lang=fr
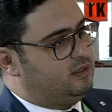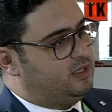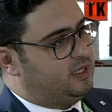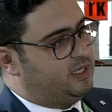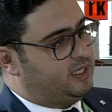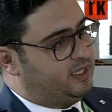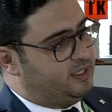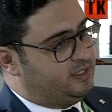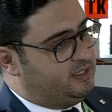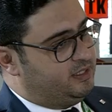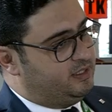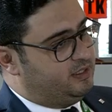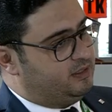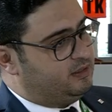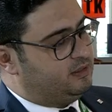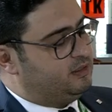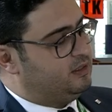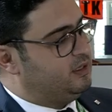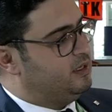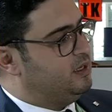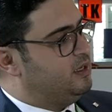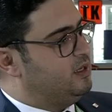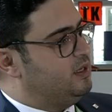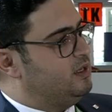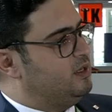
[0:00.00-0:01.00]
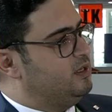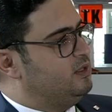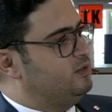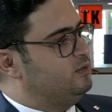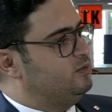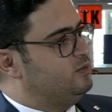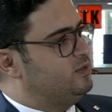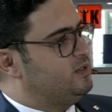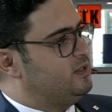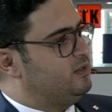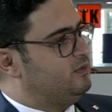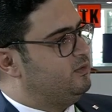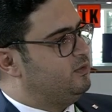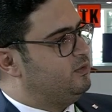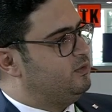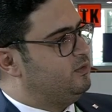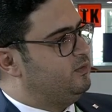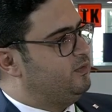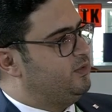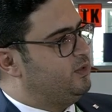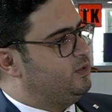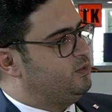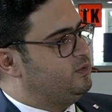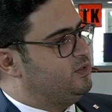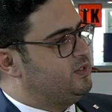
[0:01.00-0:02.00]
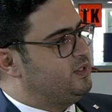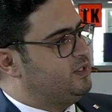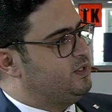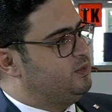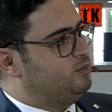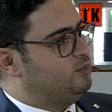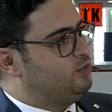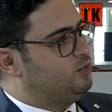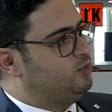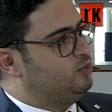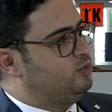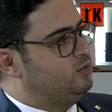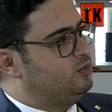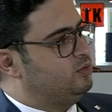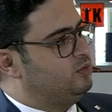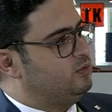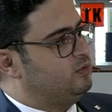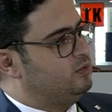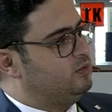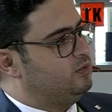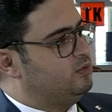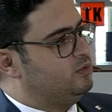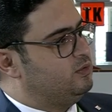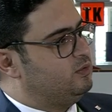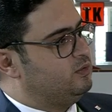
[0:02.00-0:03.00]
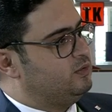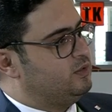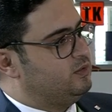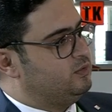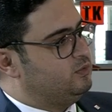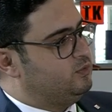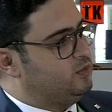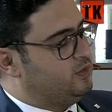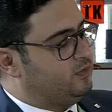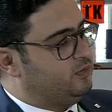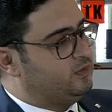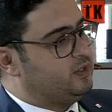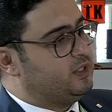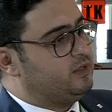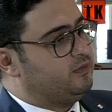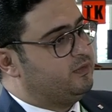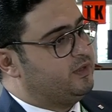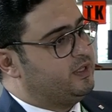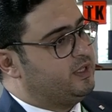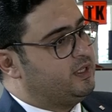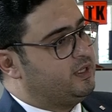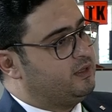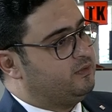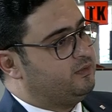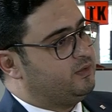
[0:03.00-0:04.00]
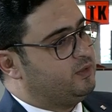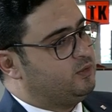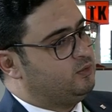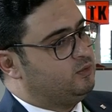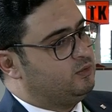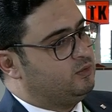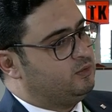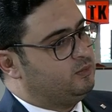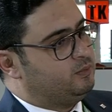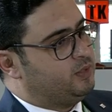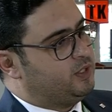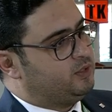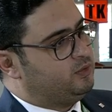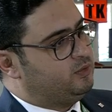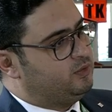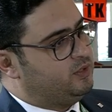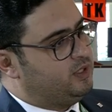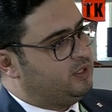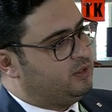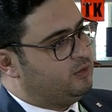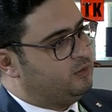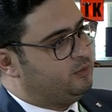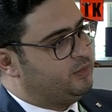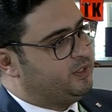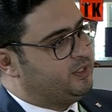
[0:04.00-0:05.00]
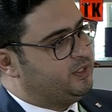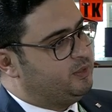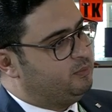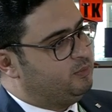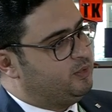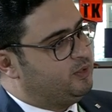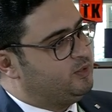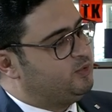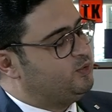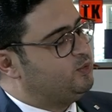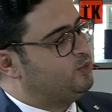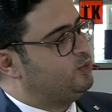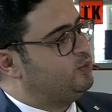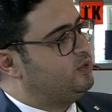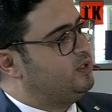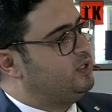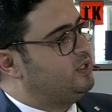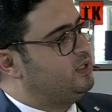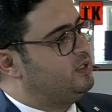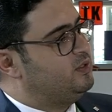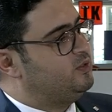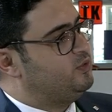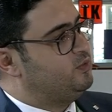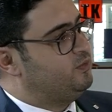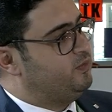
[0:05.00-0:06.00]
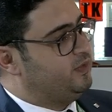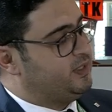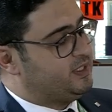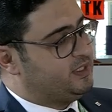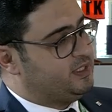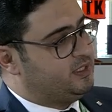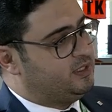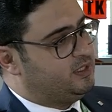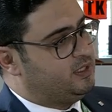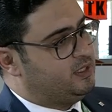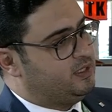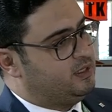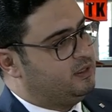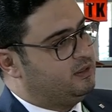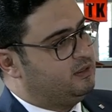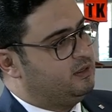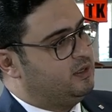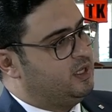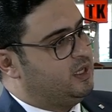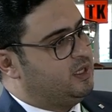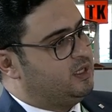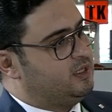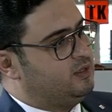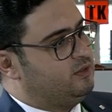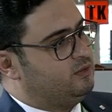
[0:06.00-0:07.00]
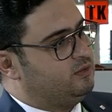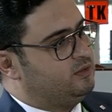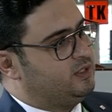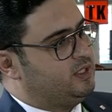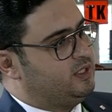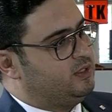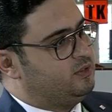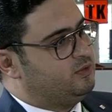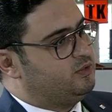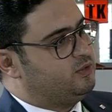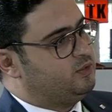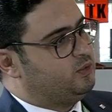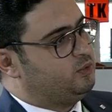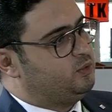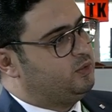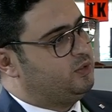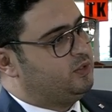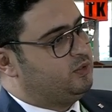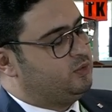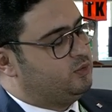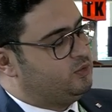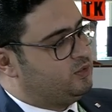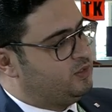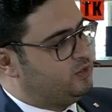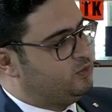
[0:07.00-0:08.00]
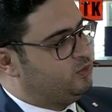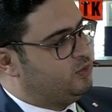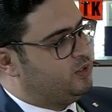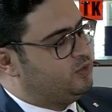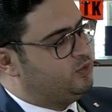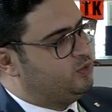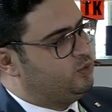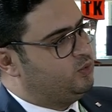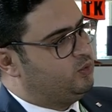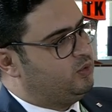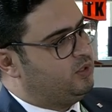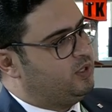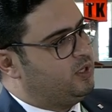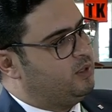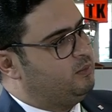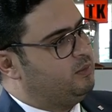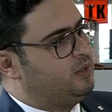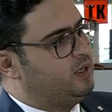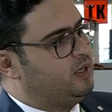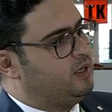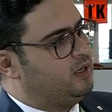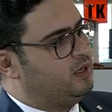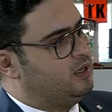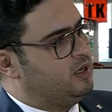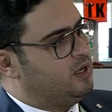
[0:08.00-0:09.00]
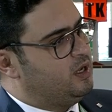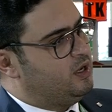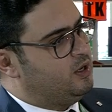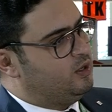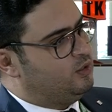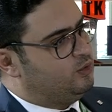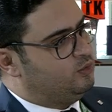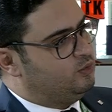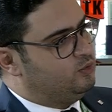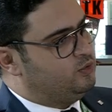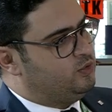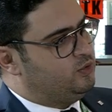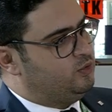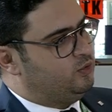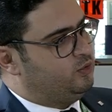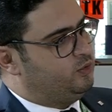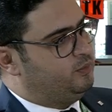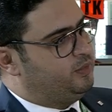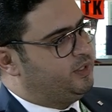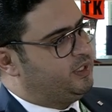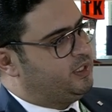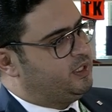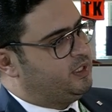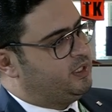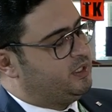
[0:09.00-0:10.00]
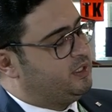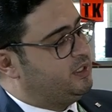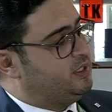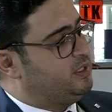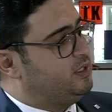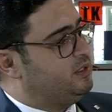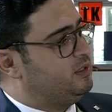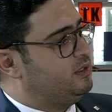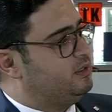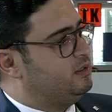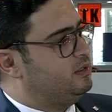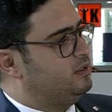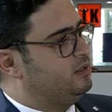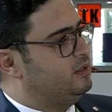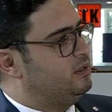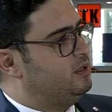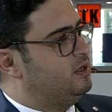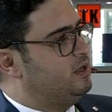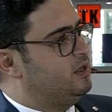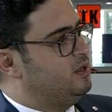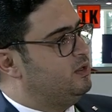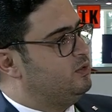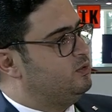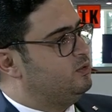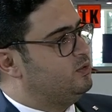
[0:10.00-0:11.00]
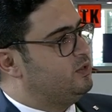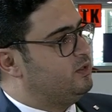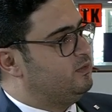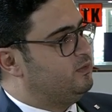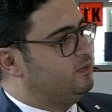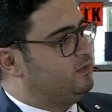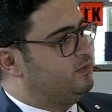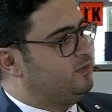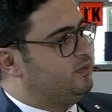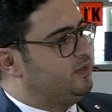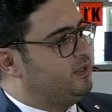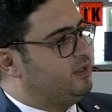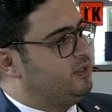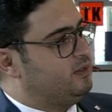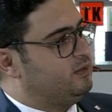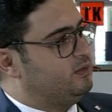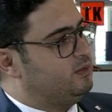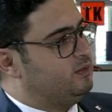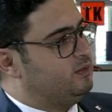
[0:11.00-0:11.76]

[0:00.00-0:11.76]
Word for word: à Gadir. Mhm. Nous avons fait aussi beaucoup de... nous avons travaillé avec nos partenaires en BTP sur les, universités qui ont été construites, que ce soit sur Rabat ou sur Ben Nous avons fait